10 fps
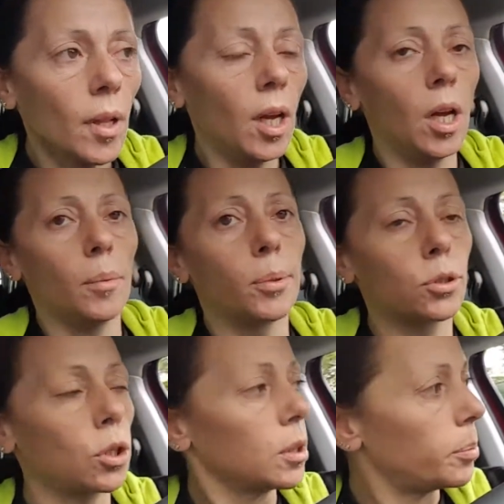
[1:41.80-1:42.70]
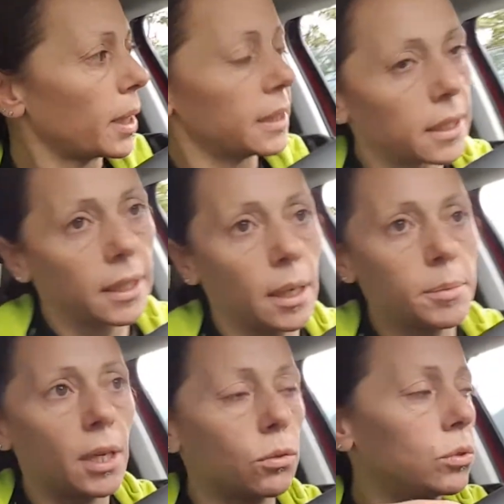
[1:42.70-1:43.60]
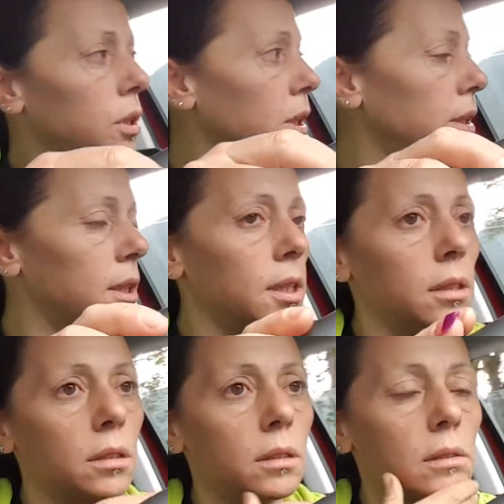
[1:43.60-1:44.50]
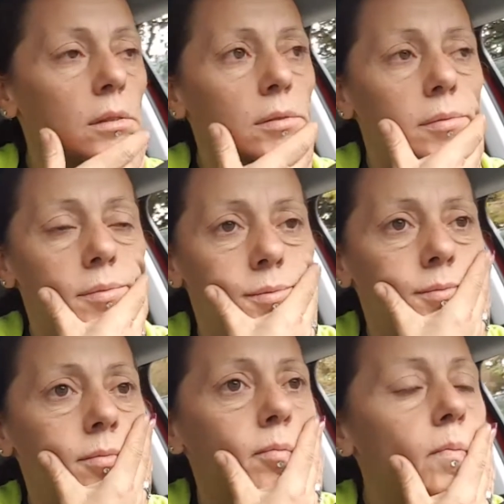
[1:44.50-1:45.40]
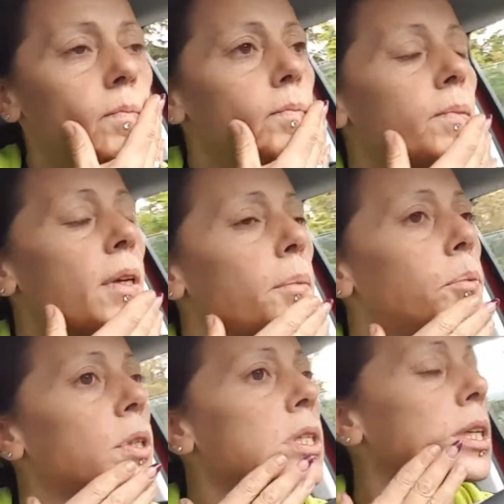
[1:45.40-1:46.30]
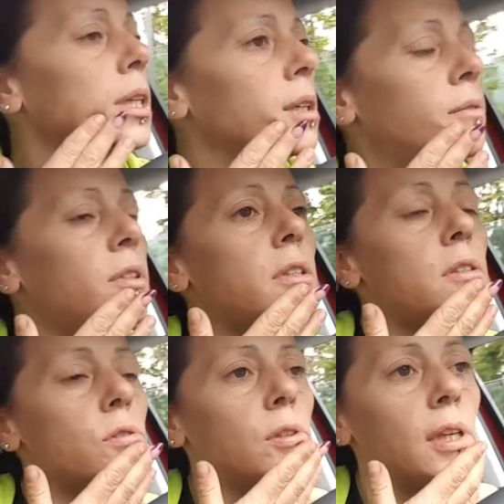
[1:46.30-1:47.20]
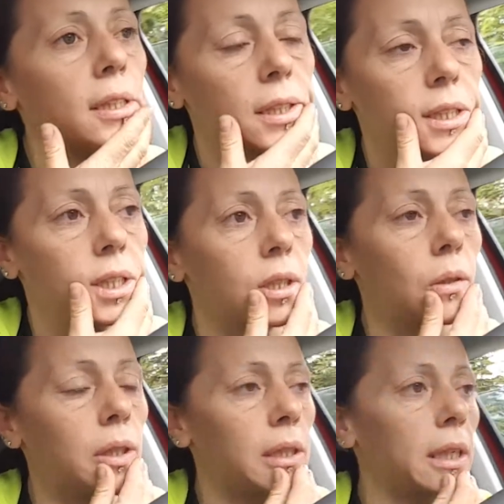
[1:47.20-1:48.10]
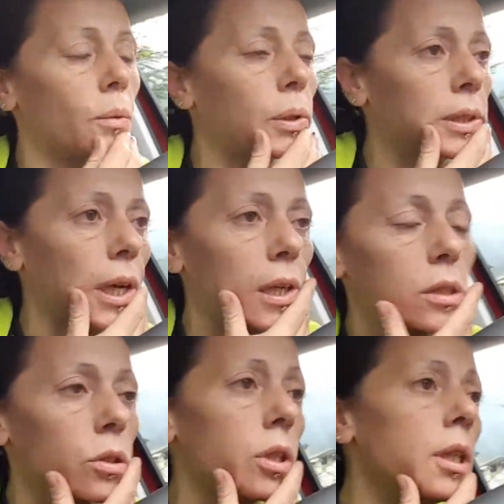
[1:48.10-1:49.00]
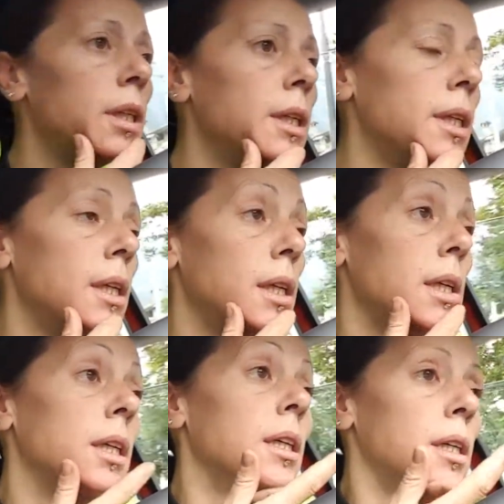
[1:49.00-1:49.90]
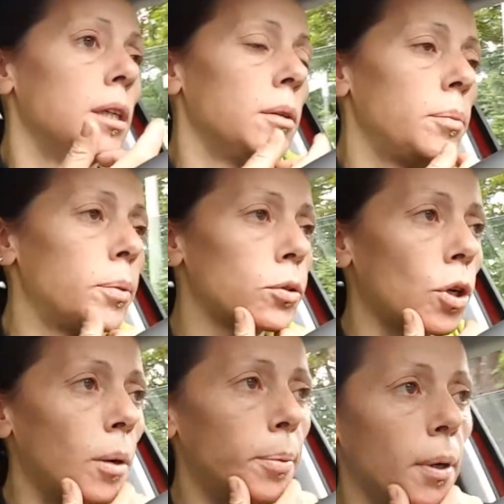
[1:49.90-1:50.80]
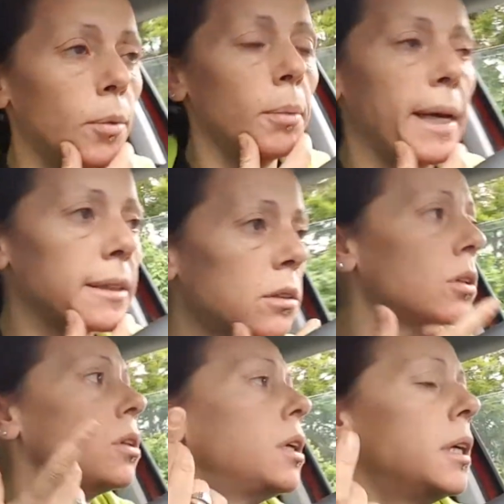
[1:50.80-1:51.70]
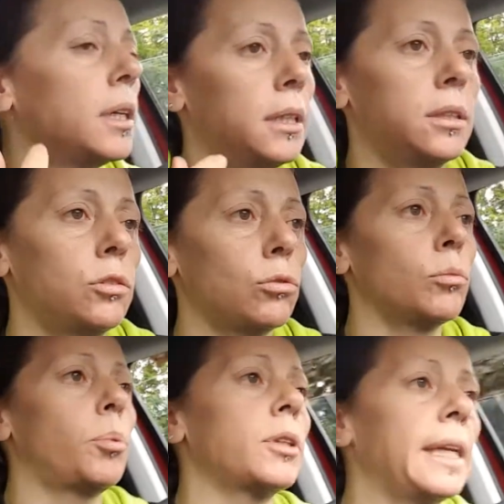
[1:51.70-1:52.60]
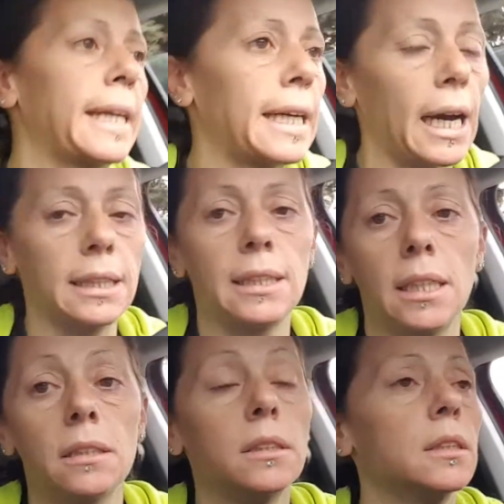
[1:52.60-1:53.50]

eh, potrò riprendere la mia routine della pulizia del viso, della tretinoina e quant'altro. Purtroppo al momento sono un po' nelle canne